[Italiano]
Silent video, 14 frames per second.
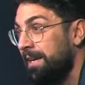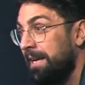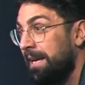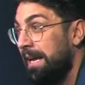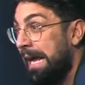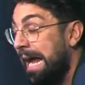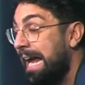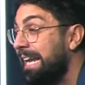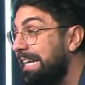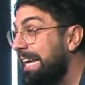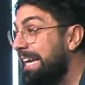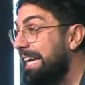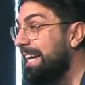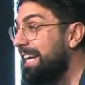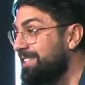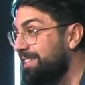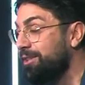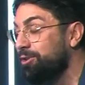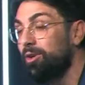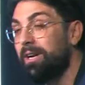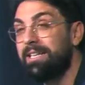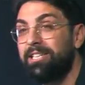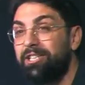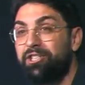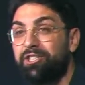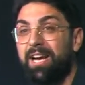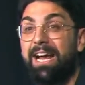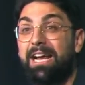È lì che la scrittura
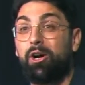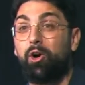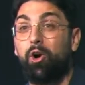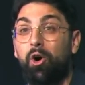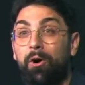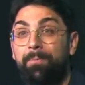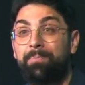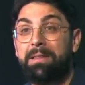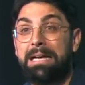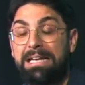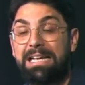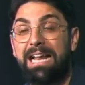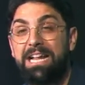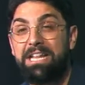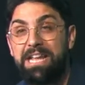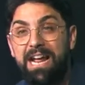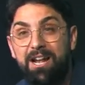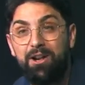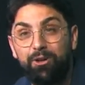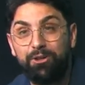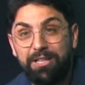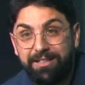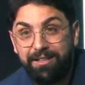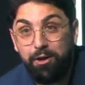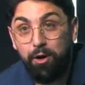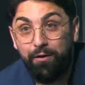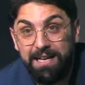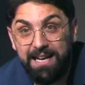dice, ecco, l'agnello di
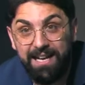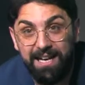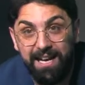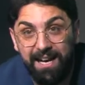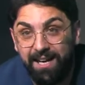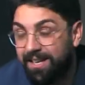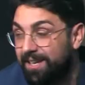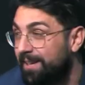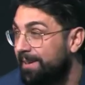Dio viene.